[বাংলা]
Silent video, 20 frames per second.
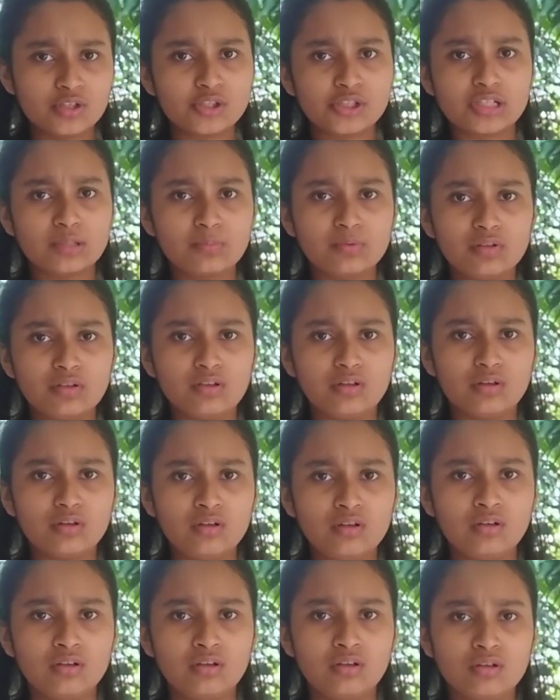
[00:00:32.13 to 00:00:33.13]
সে বলল
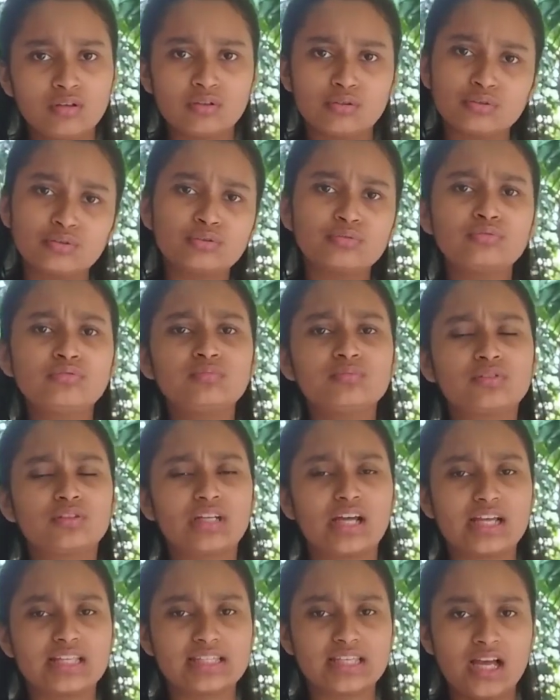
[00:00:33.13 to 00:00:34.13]
শুনবো
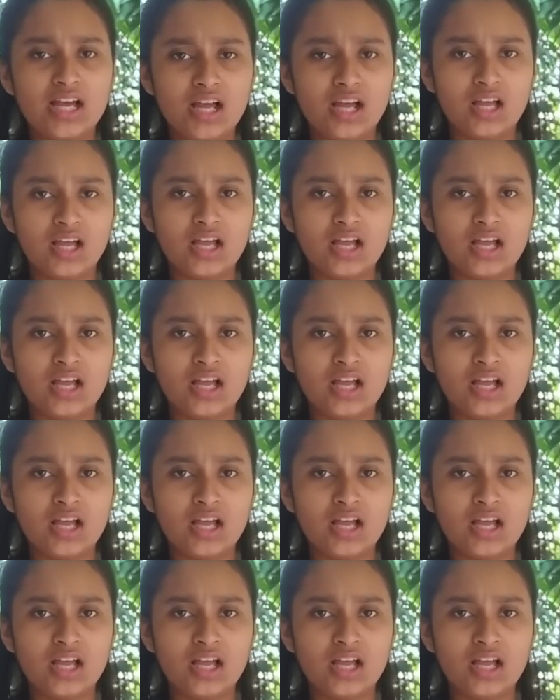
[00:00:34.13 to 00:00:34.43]
না যা